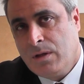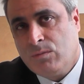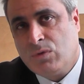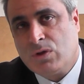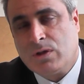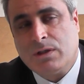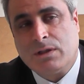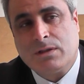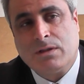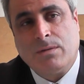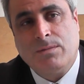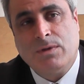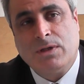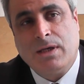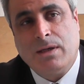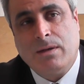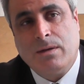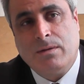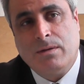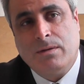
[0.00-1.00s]
Burada tabii
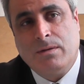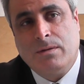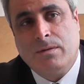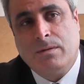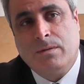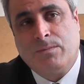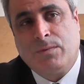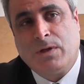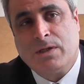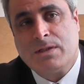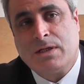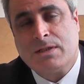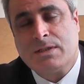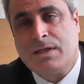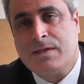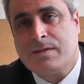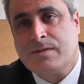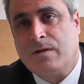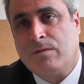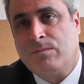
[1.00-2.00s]
ki e, pazarcı
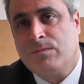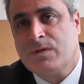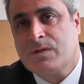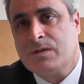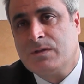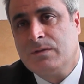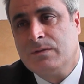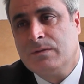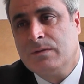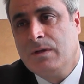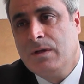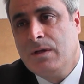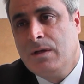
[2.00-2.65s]
esnafımızın